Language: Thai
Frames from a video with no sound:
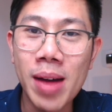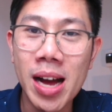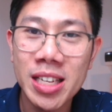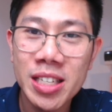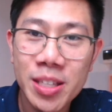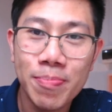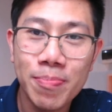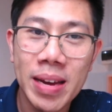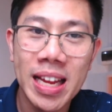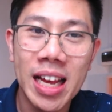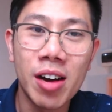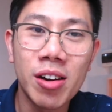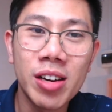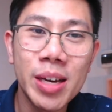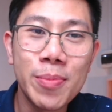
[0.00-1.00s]
มา 20 ปีเนี่ย
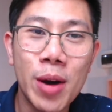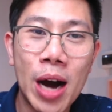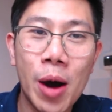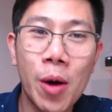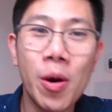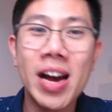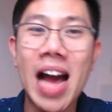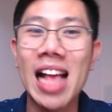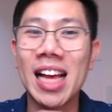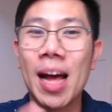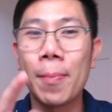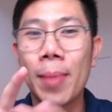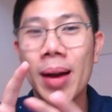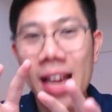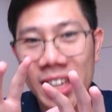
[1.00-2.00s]
เขาก็เริ่มมองโอกาสการ
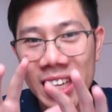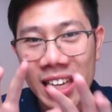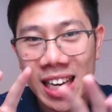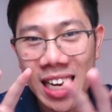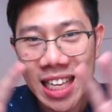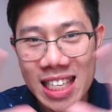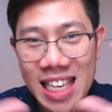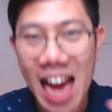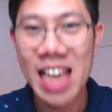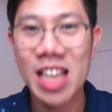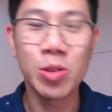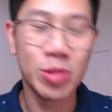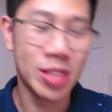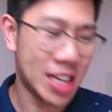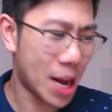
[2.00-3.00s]
พัฒนาที่ดินขนาดใหญ่ที่
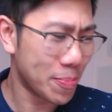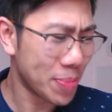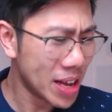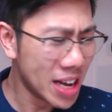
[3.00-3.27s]
สุดนะครับ